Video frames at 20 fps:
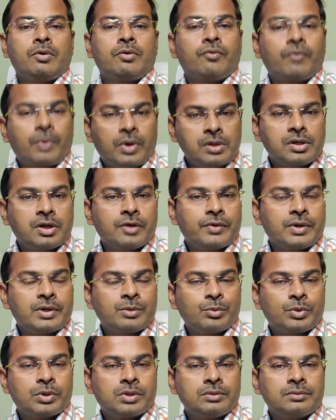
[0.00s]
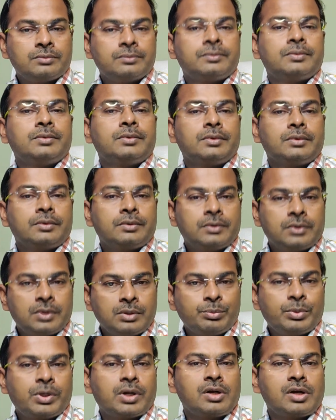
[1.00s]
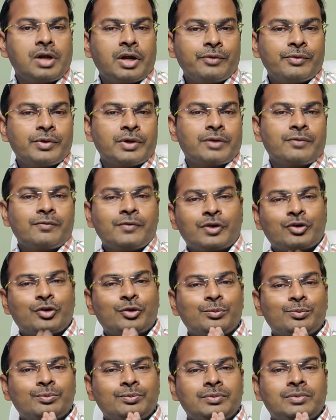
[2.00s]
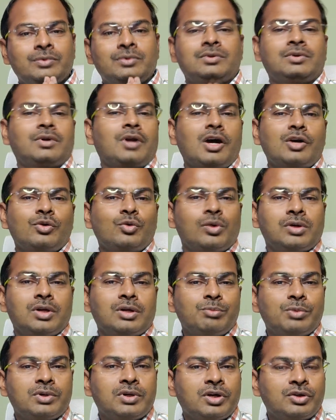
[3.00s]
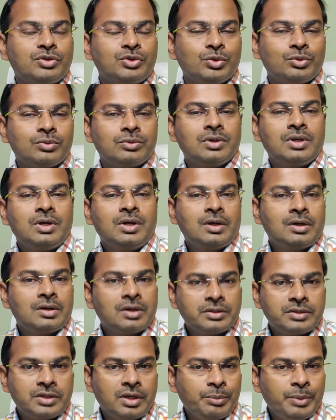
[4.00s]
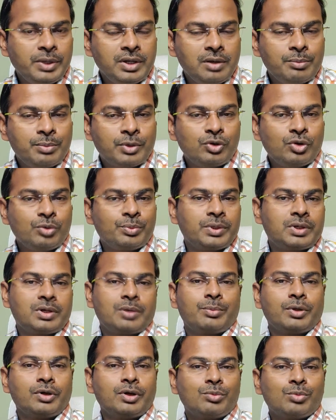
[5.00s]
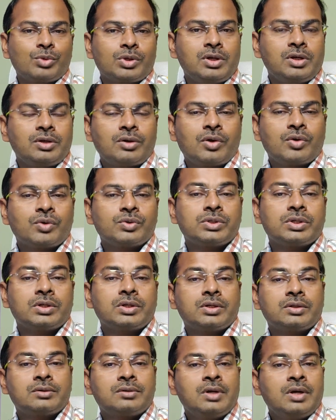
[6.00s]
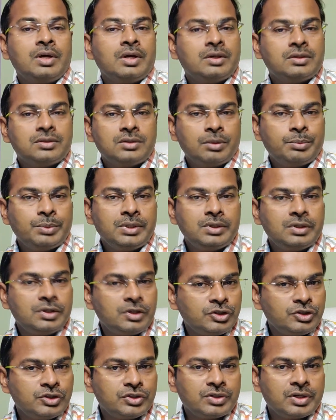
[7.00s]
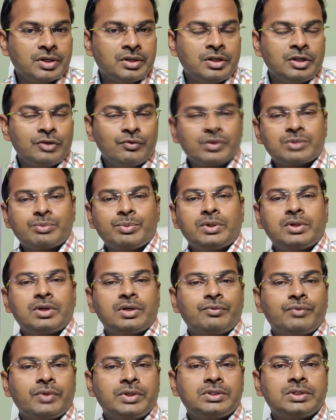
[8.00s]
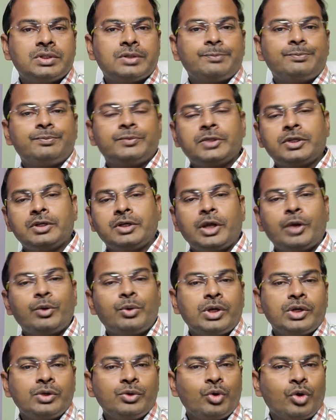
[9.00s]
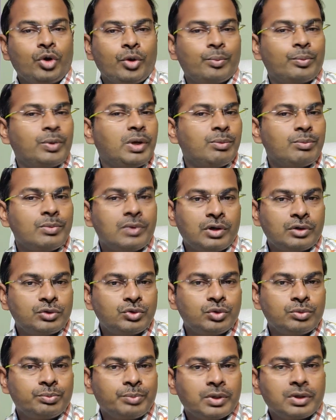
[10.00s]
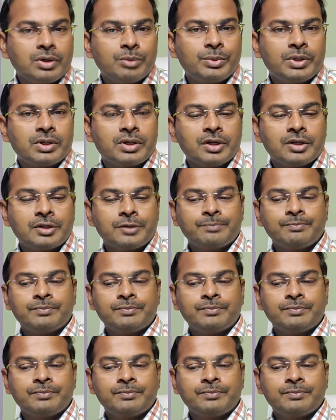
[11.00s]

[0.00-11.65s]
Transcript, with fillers: வாழ்க வளமுடன் நண்பர்கள் அனைவருக்கும் வணக்கம் நான் உங்கள் நண்பன் அர்ஜுன் நான் செபியில் பதிவு பெற்ற பங்கு முதலீட்டு ஆலோசகர் செபி ரிஜிஸ்டர்ட் இன்வெஸ்ட்மெண்ட் அட்வைசர் என்னுடைய யூடியூப் நேம் அர்ஜுன் பங்கு மார்க்கெட்